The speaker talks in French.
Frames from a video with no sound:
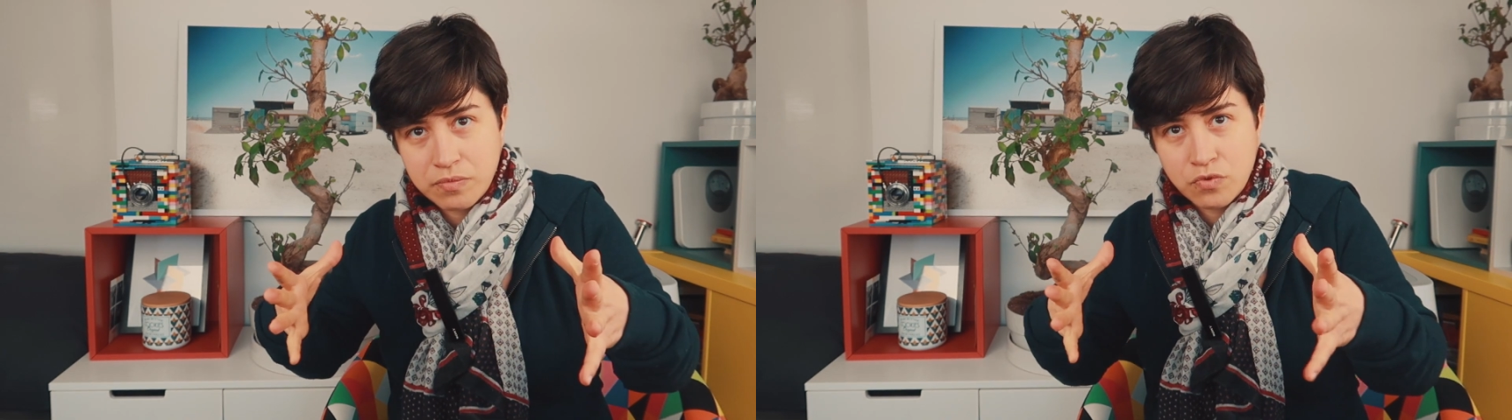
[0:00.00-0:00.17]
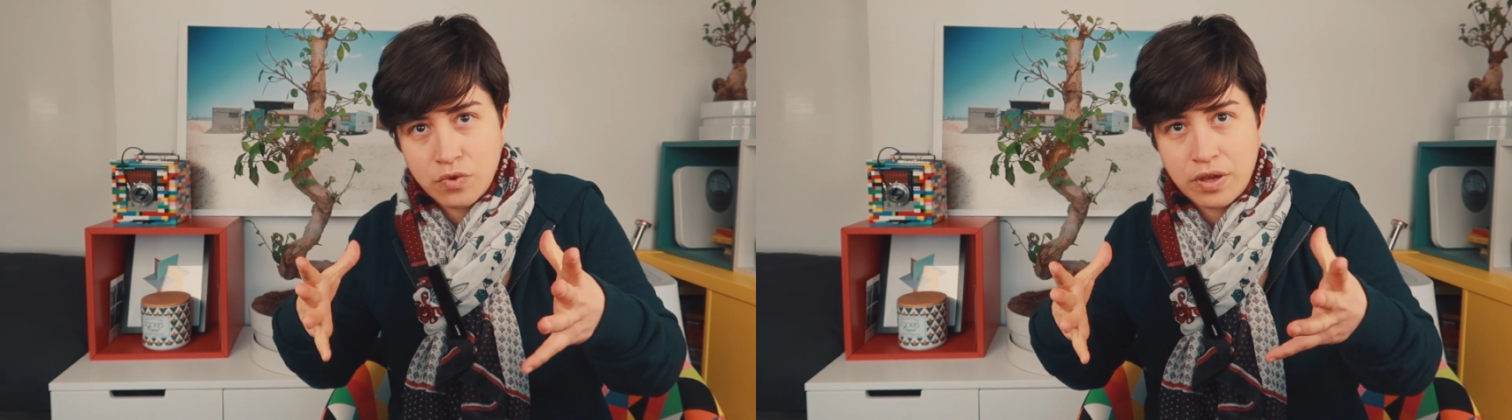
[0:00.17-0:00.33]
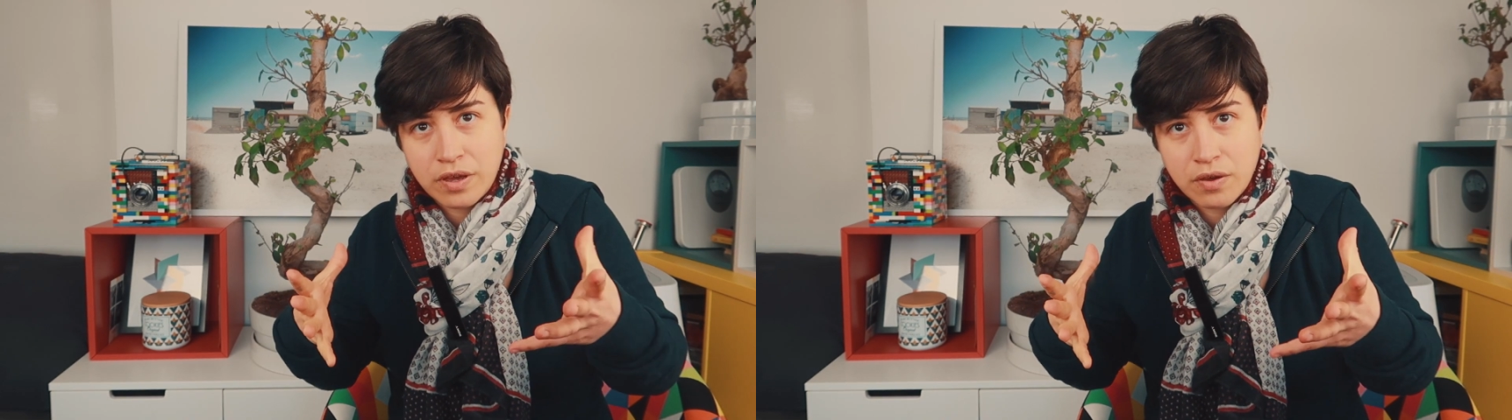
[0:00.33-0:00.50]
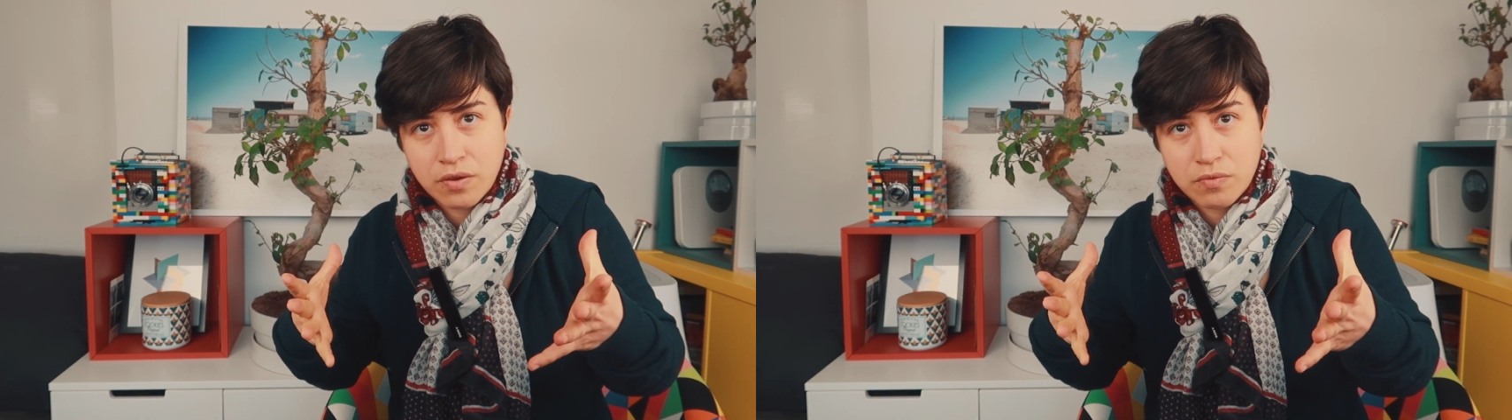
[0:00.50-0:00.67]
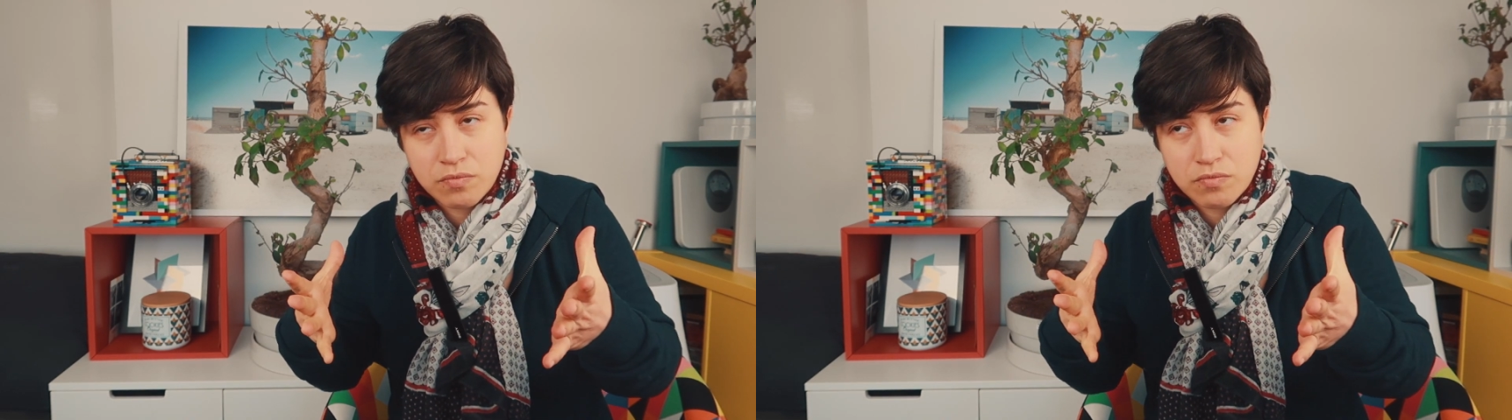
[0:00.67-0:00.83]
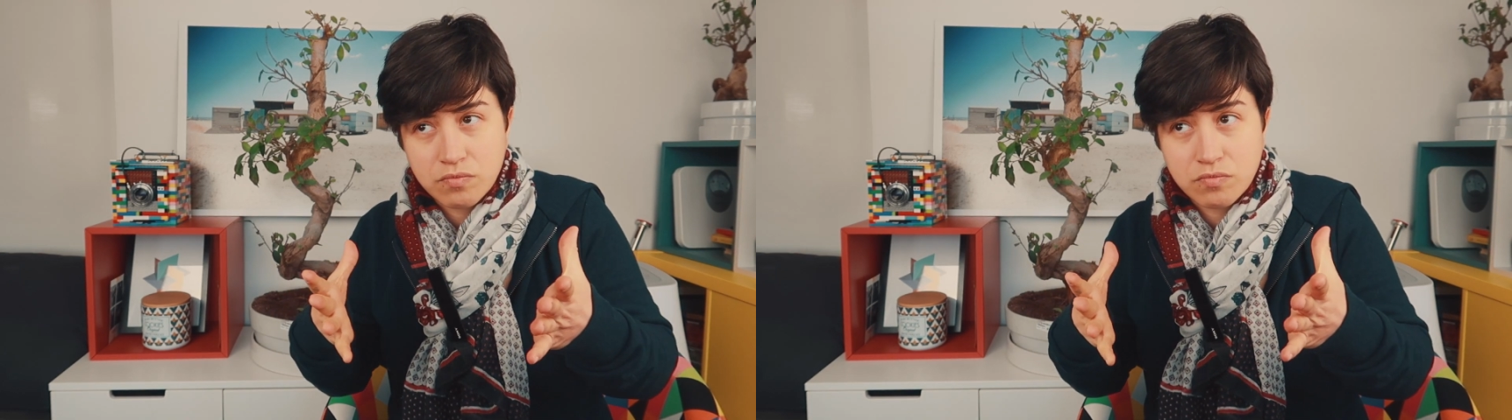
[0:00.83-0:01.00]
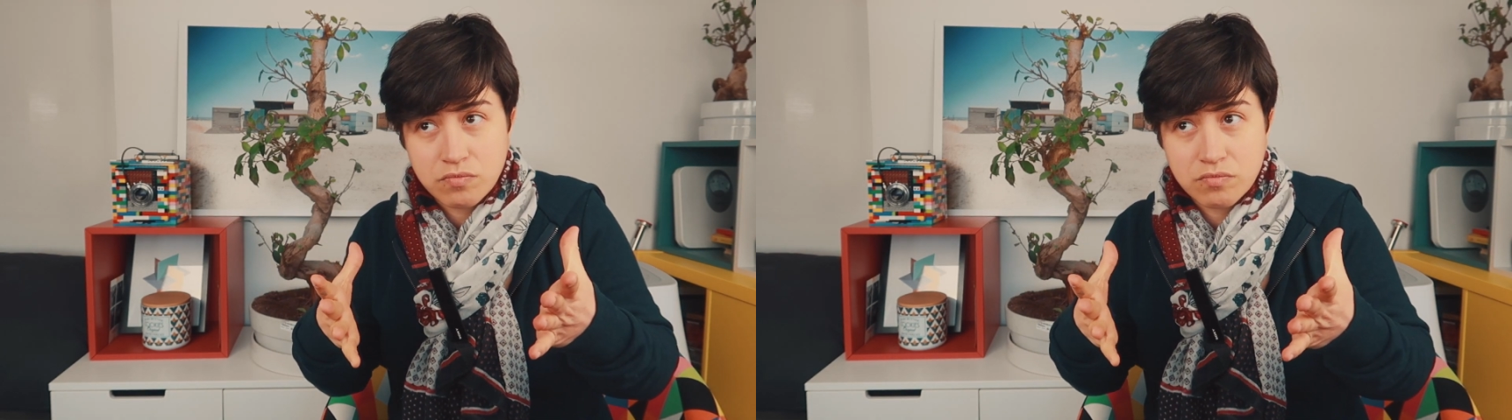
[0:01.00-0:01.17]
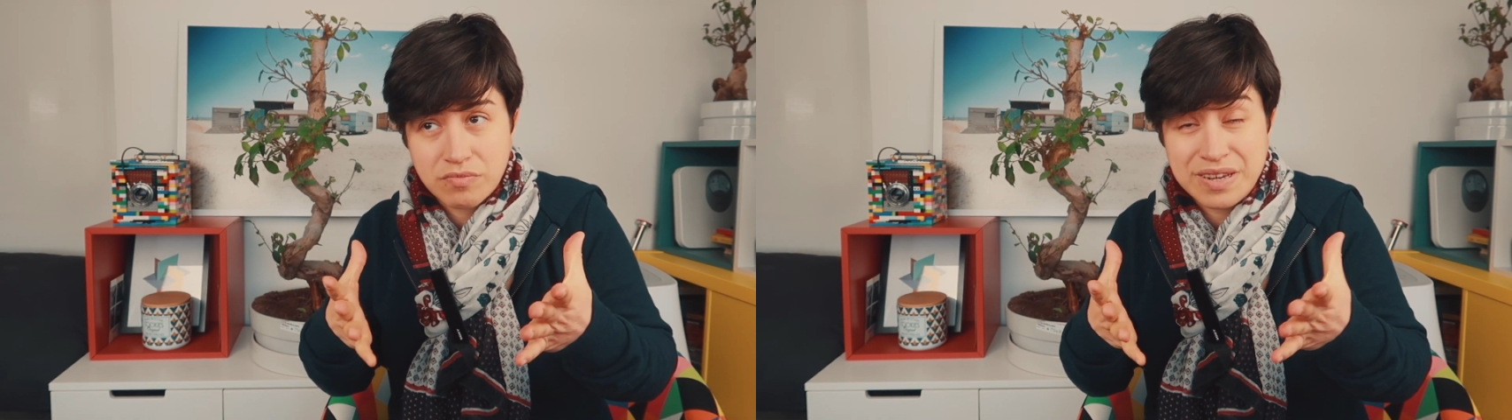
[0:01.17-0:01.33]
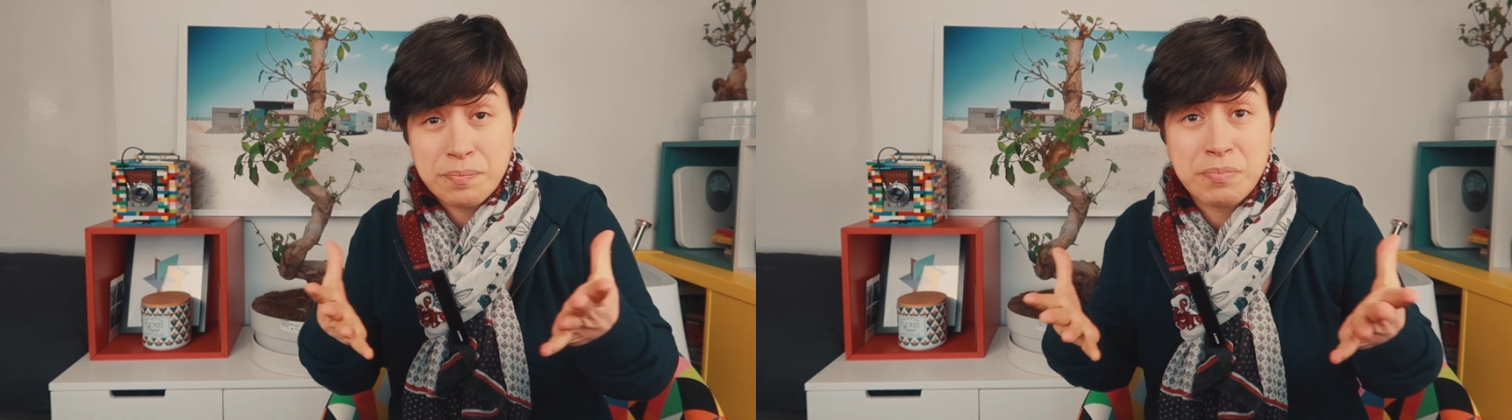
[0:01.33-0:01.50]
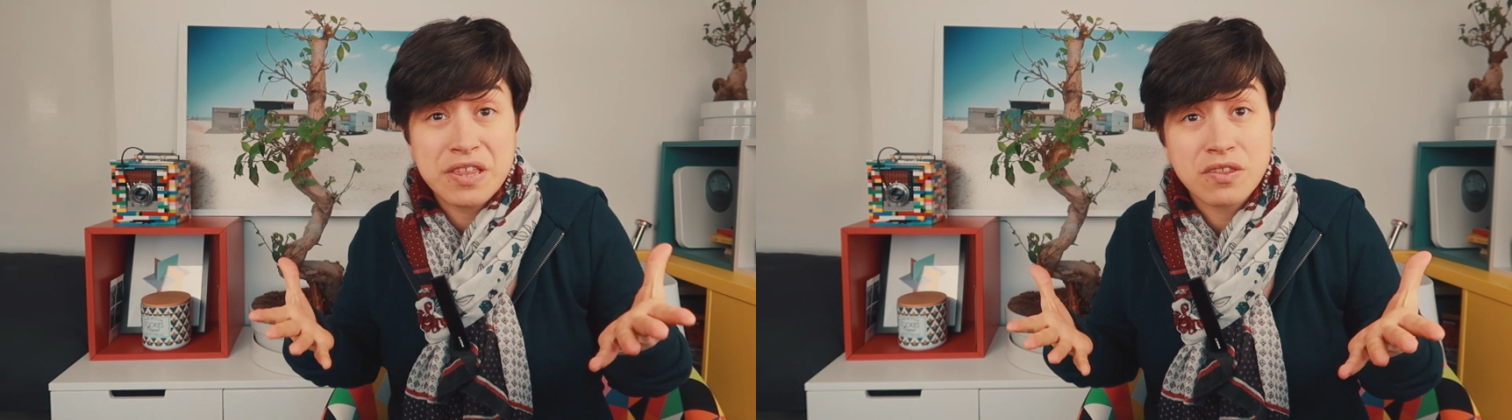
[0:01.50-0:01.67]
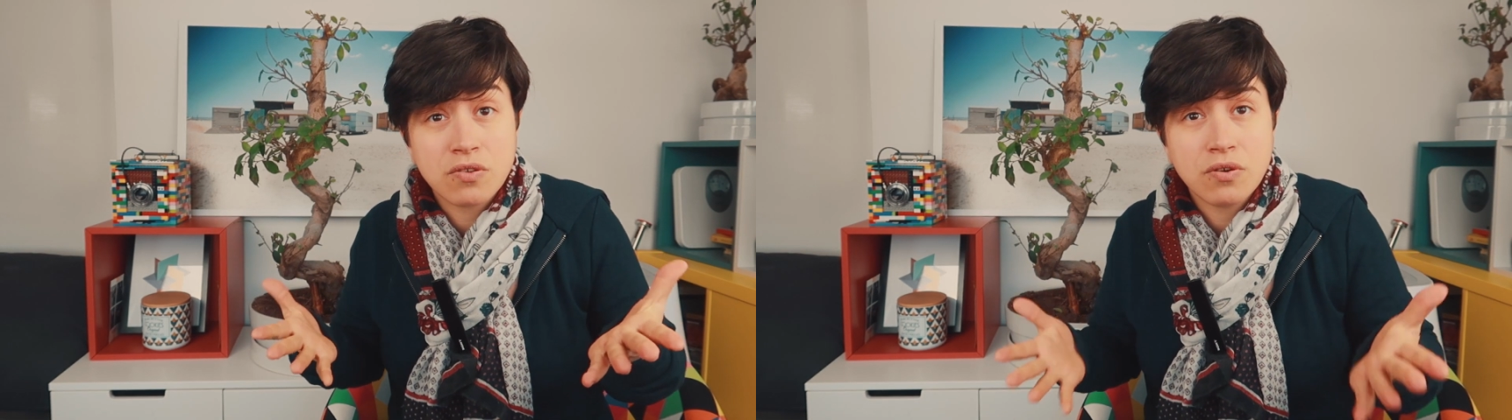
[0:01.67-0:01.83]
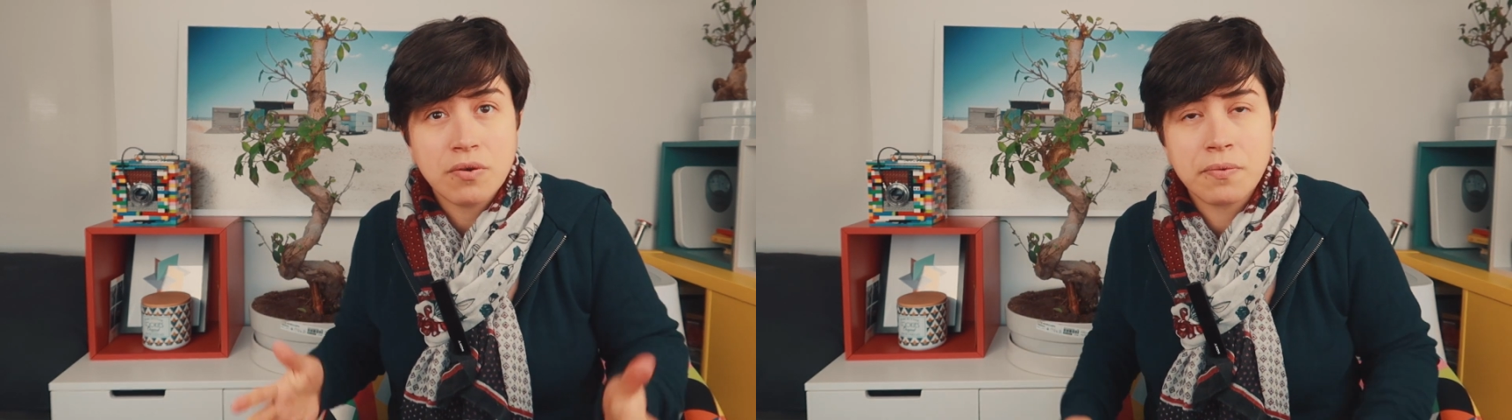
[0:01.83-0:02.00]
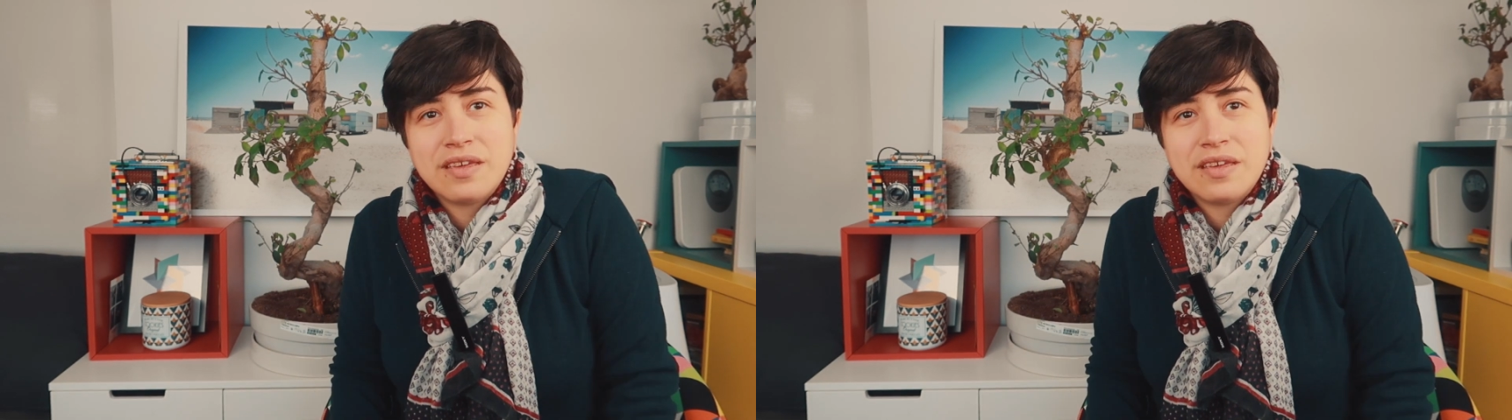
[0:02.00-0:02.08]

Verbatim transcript: De la l'épaisseur